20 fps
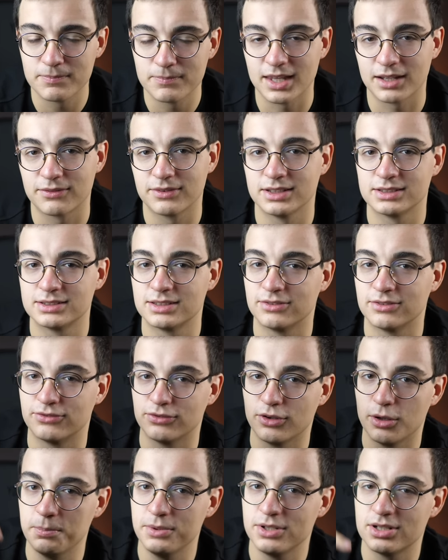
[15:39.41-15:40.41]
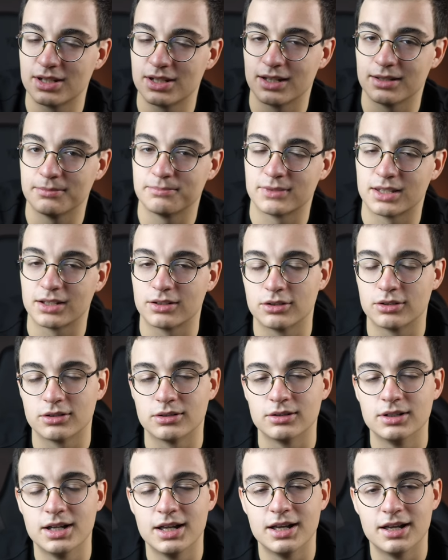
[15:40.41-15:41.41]
Tak więc w opisie tego
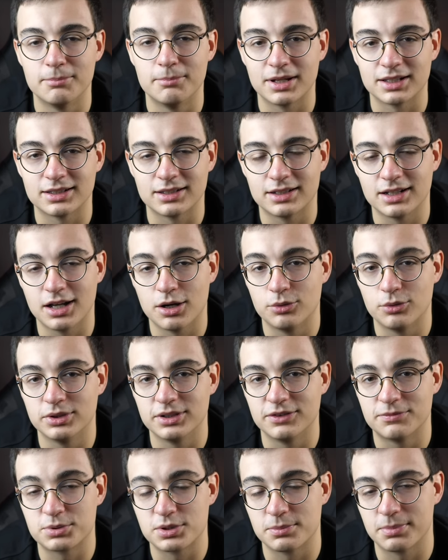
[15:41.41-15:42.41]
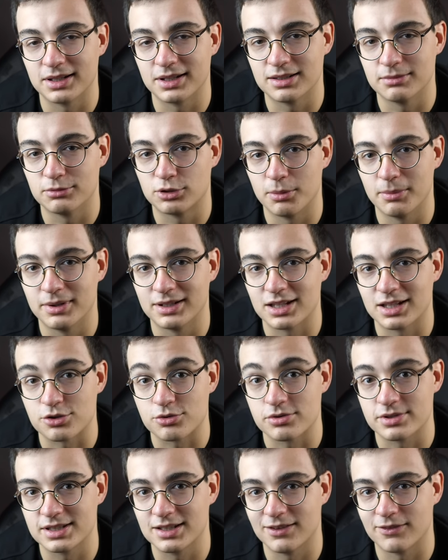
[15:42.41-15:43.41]
materiału i w przypiętym komentarzu
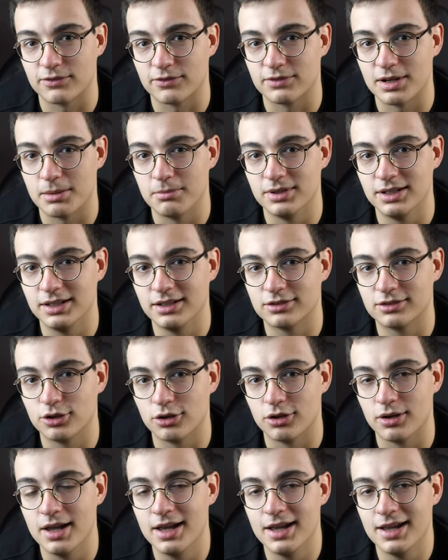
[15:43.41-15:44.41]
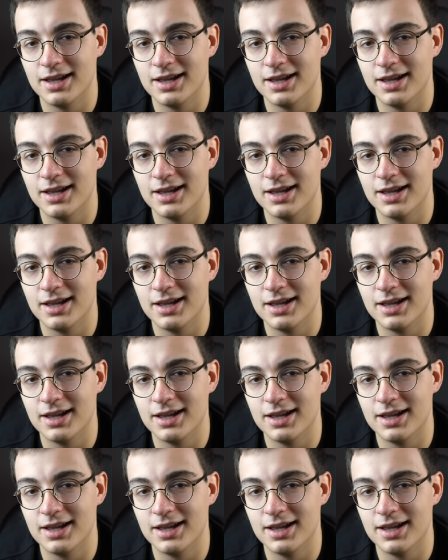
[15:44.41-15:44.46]
zostawiam Wam link do